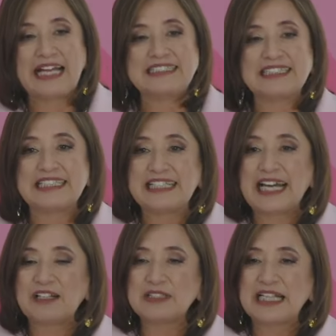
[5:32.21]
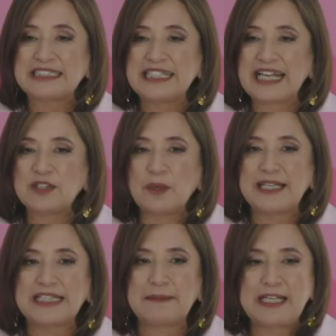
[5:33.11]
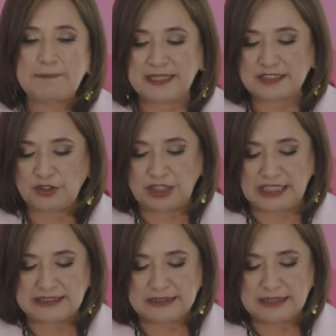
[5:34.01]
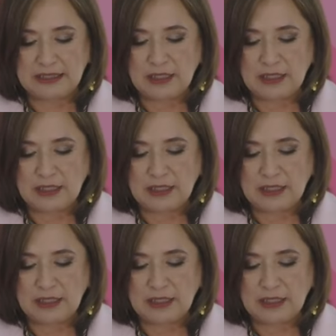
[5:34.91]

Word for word: asesinaron a 120 mil personas,